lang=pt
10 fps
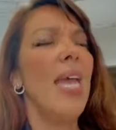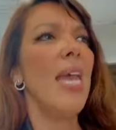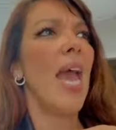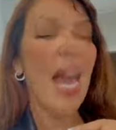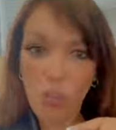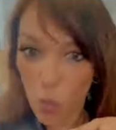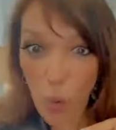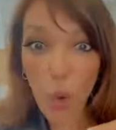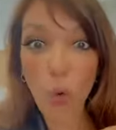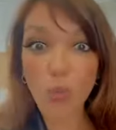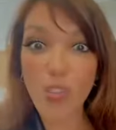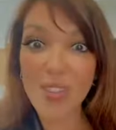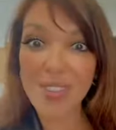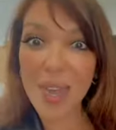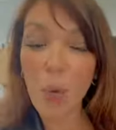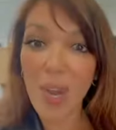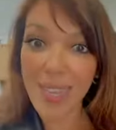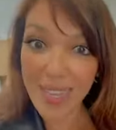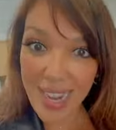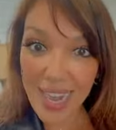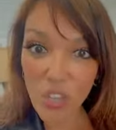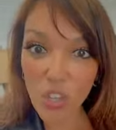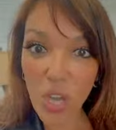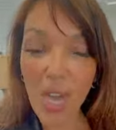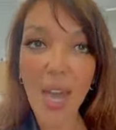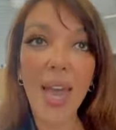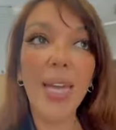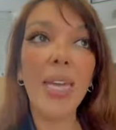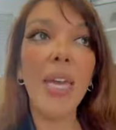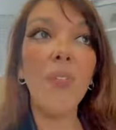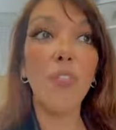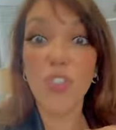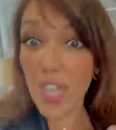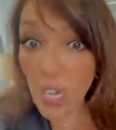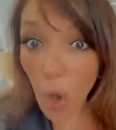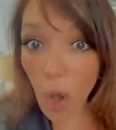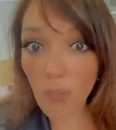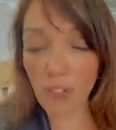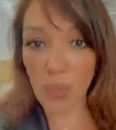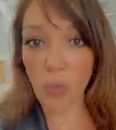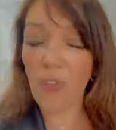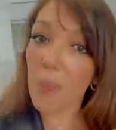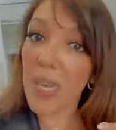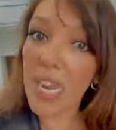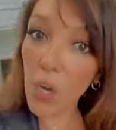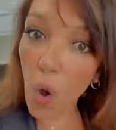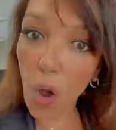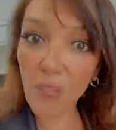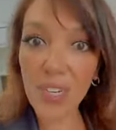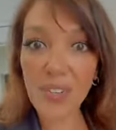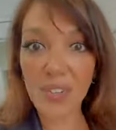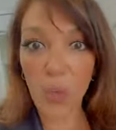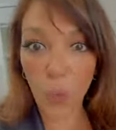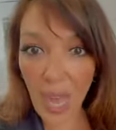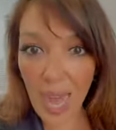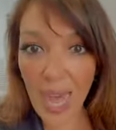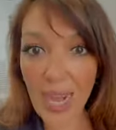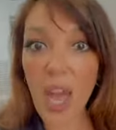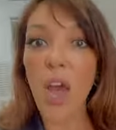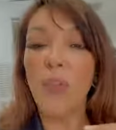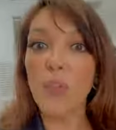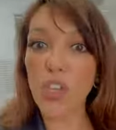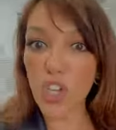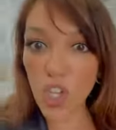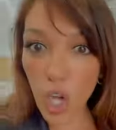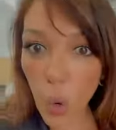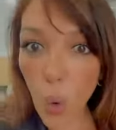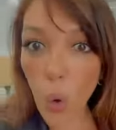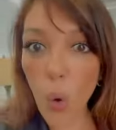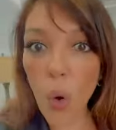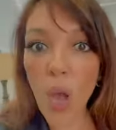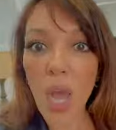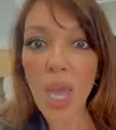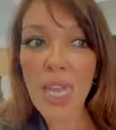E a sua condição na igreja é que você é nova, tua família é nova nesse lugar, você chegou.